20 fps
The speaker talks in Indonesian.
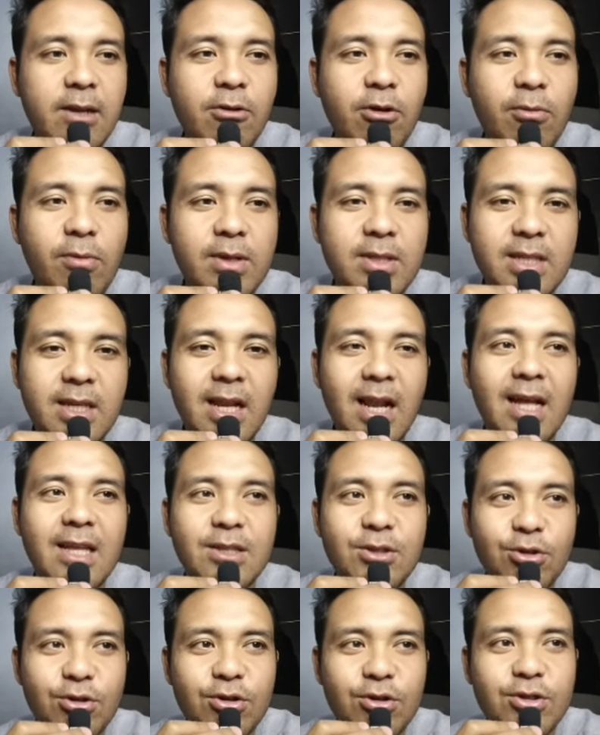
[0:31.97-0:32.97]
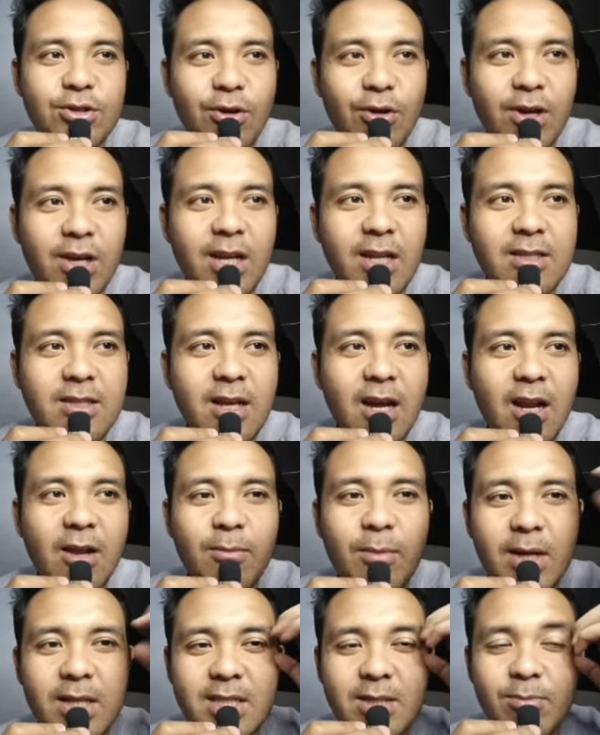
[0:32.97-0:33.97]
gue masih lanjut story dan segala
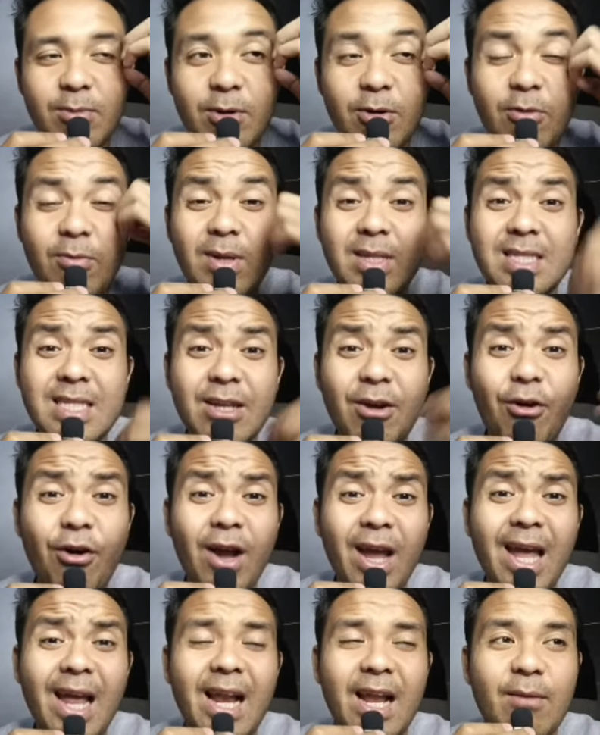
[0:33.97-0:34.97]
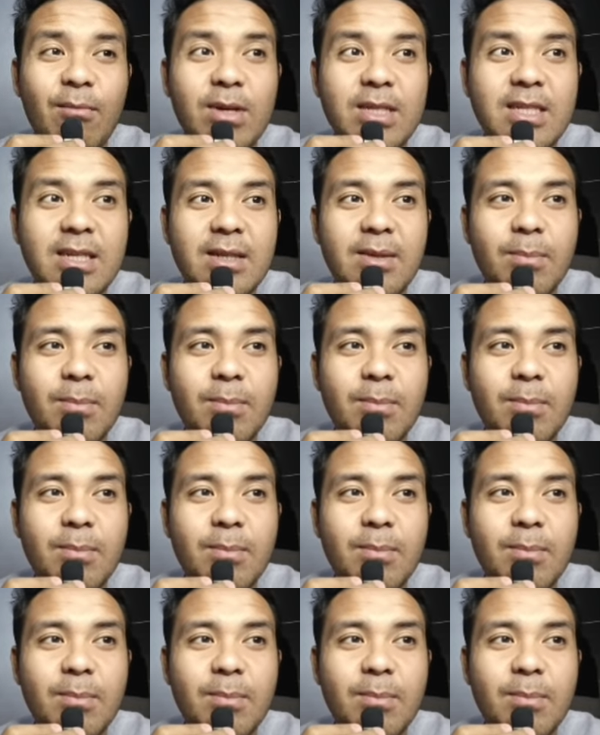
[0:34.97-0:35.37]
ya. gue masih oke okay lah masih